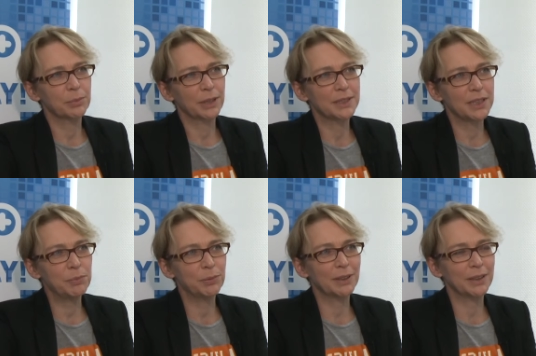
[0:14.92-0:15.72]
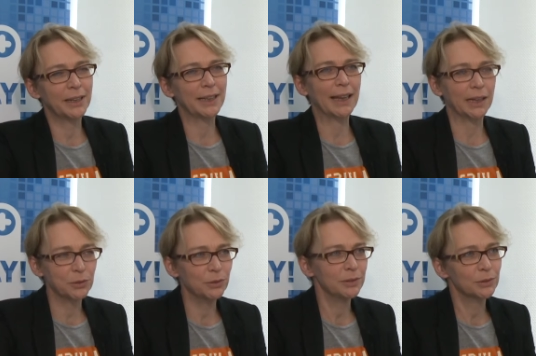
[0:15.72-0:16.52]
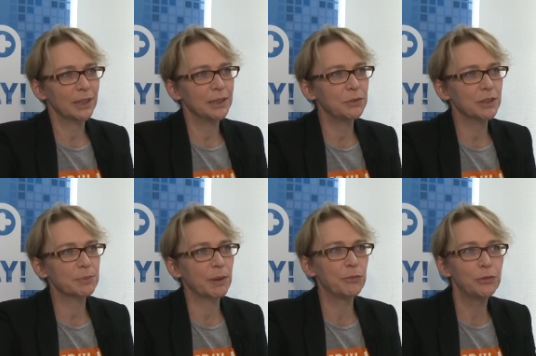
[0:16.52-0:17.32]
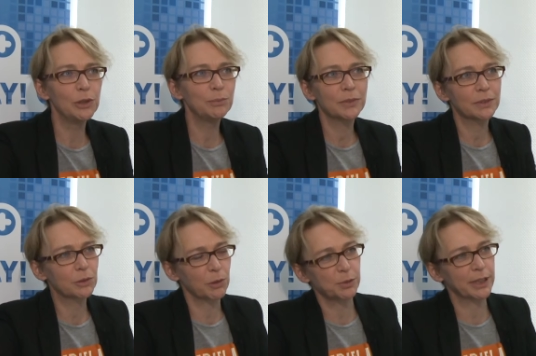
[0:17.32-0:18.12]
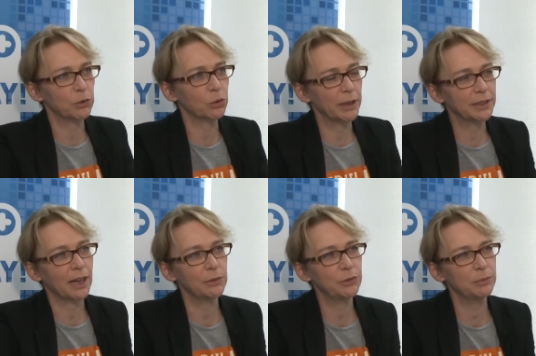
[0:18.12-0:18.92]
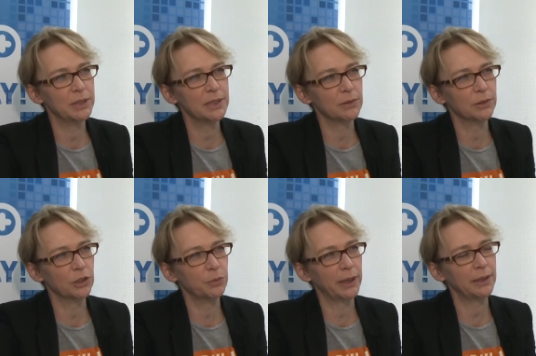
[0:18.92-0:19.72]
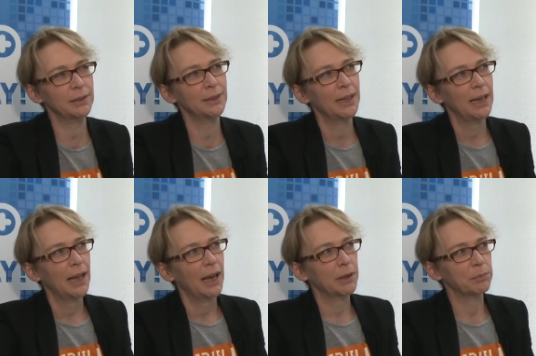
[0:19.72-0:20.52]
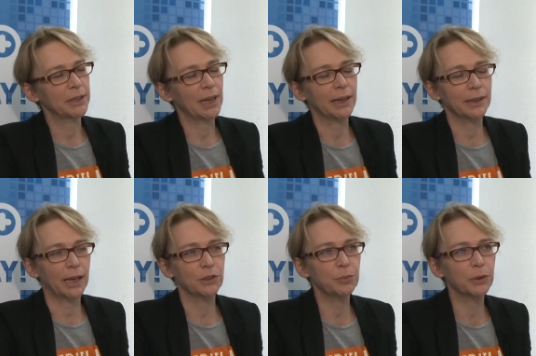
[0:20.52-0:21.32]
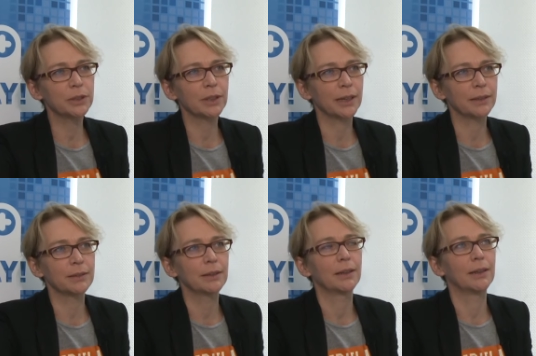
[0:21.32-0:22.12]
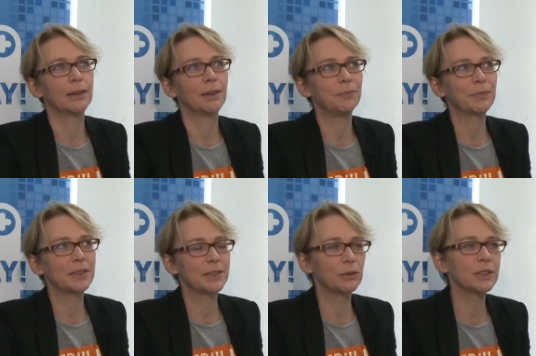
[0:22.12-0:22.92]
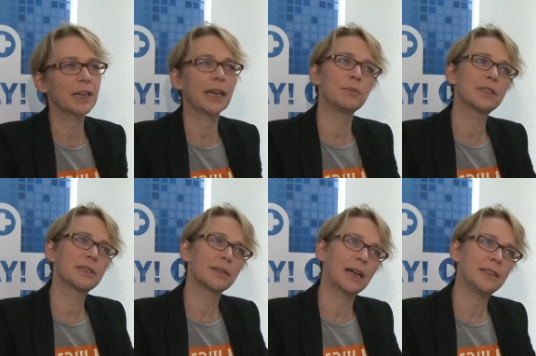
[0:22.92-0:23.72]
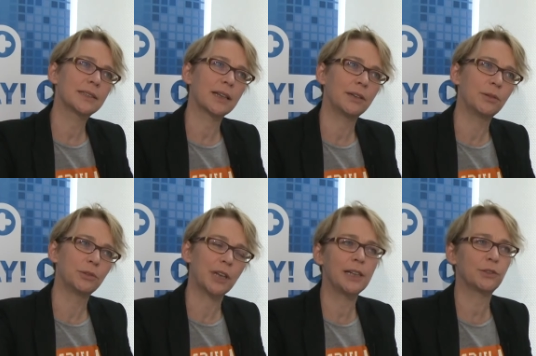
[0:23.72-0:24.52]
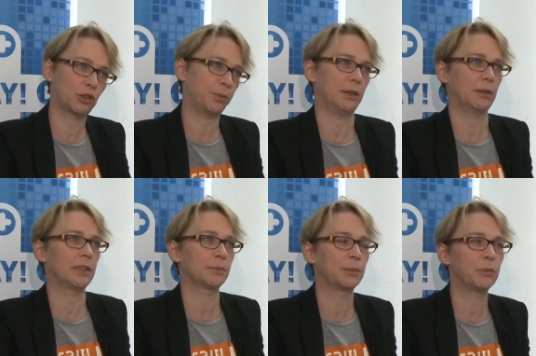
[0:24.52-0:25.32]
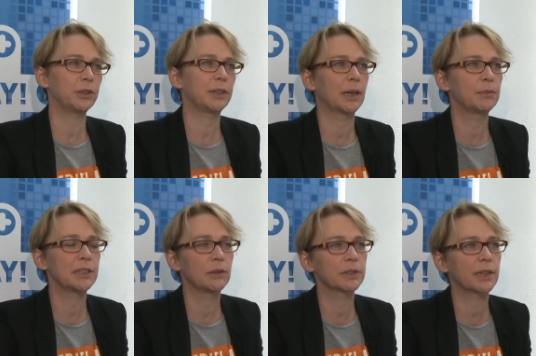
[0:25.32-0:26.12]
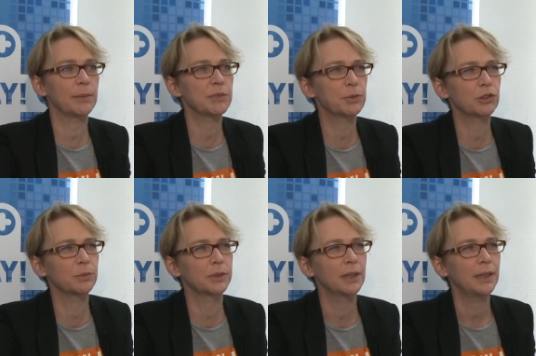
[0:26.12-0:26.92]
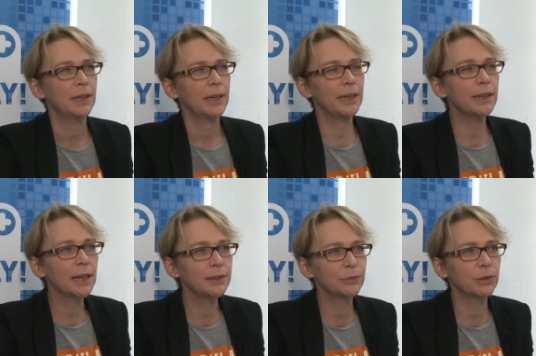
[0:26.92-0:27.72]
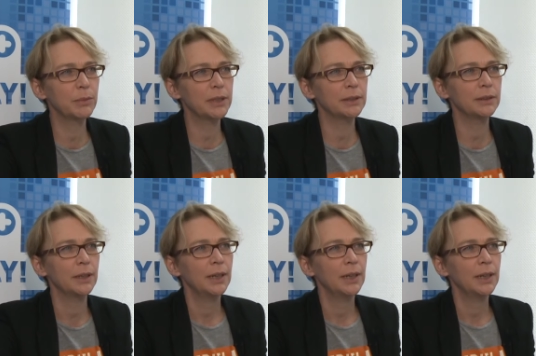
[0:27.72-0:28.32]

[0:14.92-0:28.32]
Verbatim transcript: Prinzip eine Gattung, so ähnlich wie das beim Film zum Beispiel der Dokumentarfilm ist. Und entsprechend hat man ja andere Ansprüche an ähm, Serious Games als an Unterhaltungsspiele. Also man möchte ja mit Serious Games bestimmte Inhalte vermitteln